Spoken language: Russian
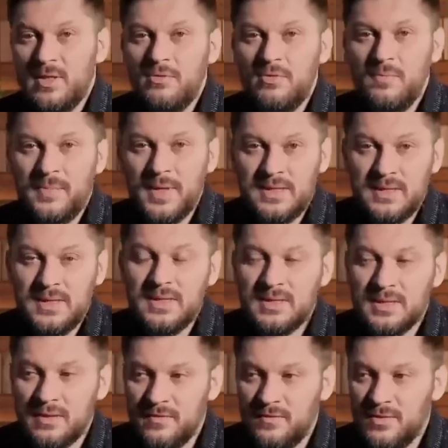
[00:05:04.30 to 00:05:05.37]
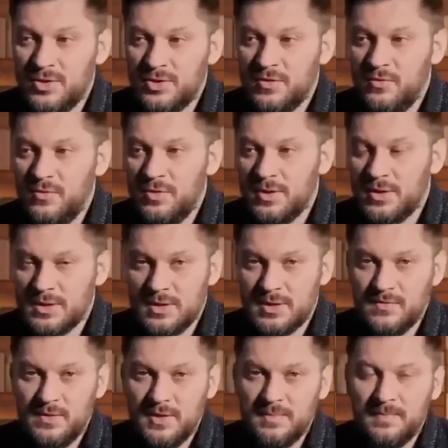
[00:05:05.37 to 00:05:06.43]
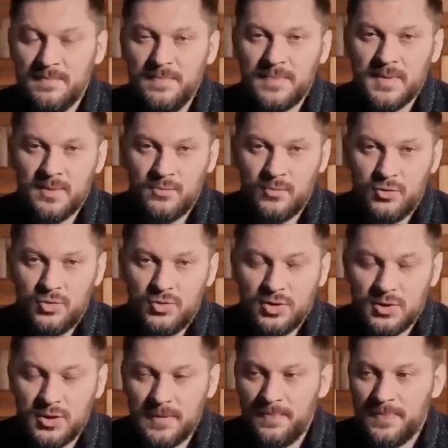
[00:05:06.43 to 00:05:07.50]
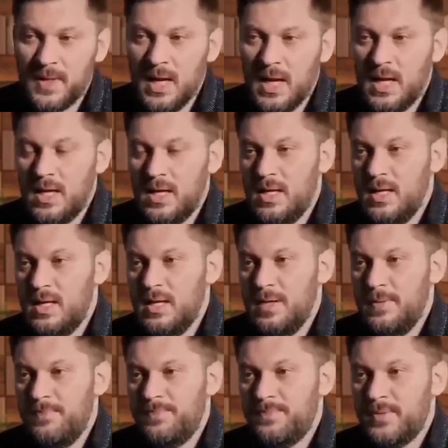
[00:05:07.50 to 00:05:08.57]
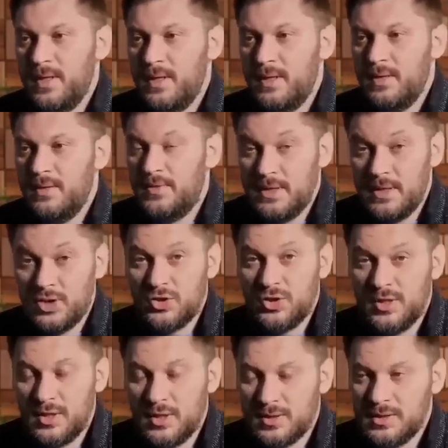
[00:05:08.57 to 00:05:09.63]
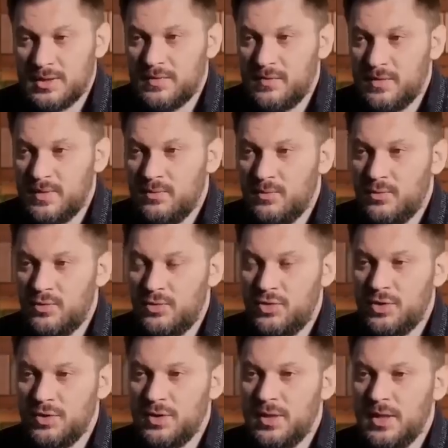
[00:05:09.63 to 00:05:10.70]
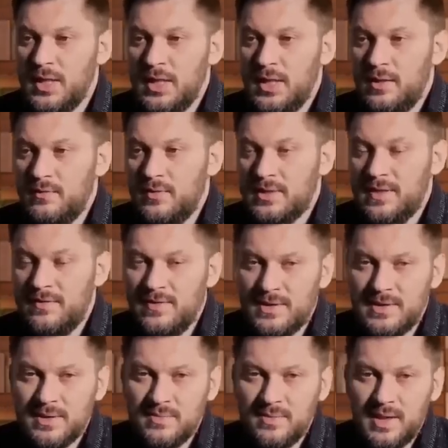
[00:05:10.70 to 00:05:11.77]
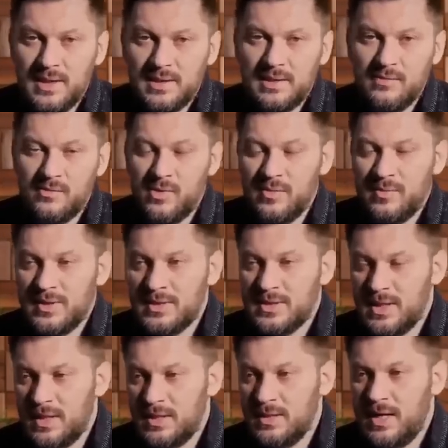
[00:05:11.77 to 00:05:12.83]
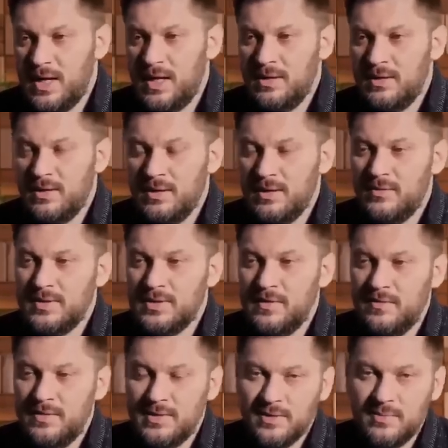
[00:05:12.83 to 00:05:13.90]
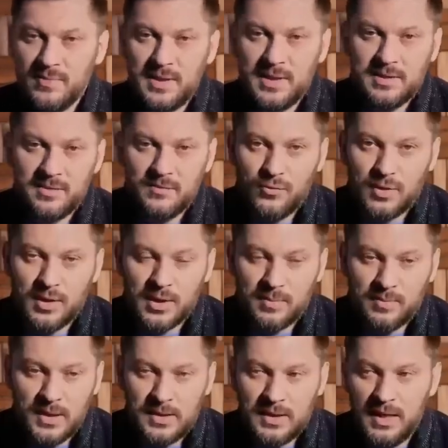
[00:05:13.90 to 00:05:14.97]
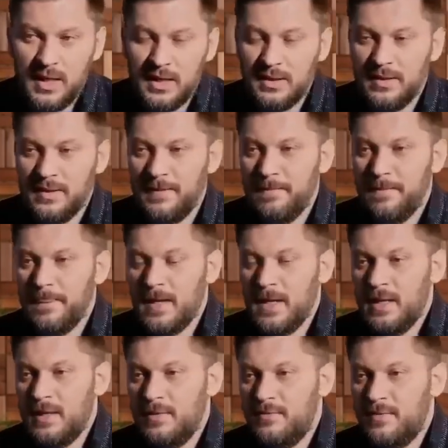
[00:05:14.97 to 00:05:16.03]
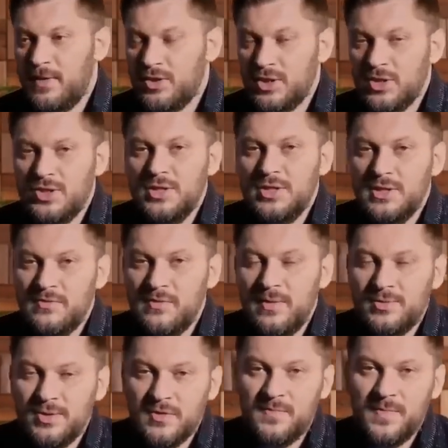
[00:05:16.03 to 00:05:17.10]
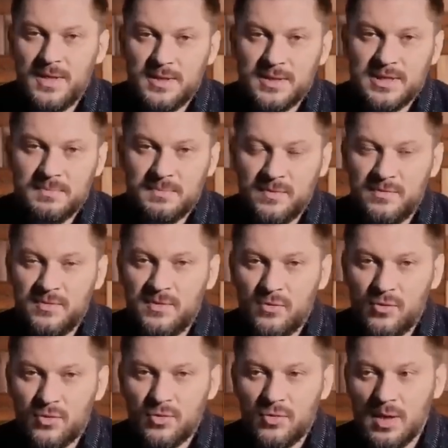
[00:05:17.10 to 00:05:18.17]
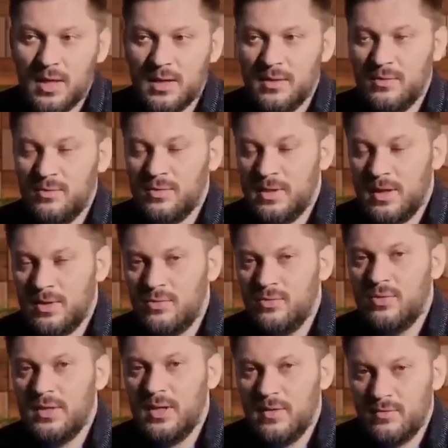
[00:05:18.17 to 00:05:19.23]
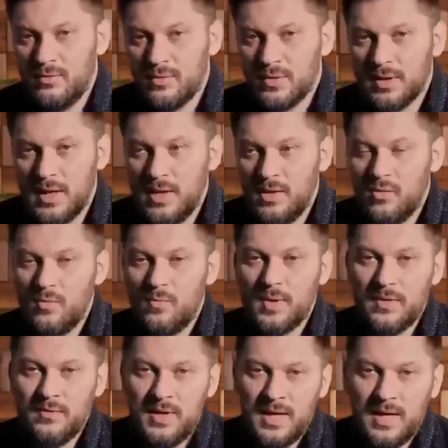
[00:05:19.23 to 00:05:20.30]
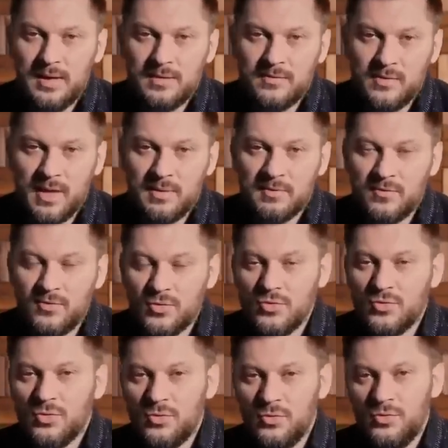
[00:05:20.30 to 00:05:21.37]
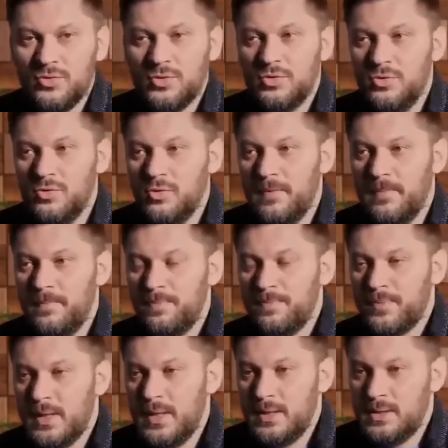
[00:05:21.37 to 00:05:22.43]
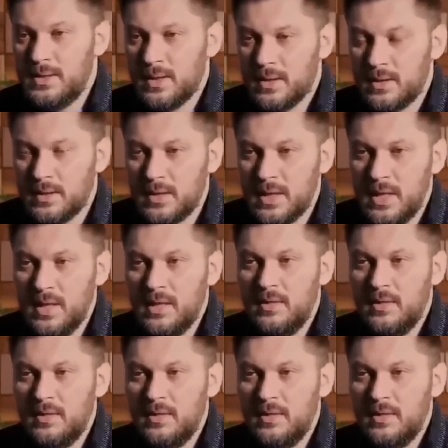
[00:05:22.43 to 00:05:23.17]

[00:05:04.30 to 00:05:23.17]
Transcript: в такой позиции вы живете со своим мужчиной и э, в отношениях со своим мужчиной. Вы зависимы от него эмоционально, вы зависимы от него гормонально, Ваша жизнь вообще, в принципе, в его руках. Он как кукловод, управляет вами, все, что хочет, то и делает.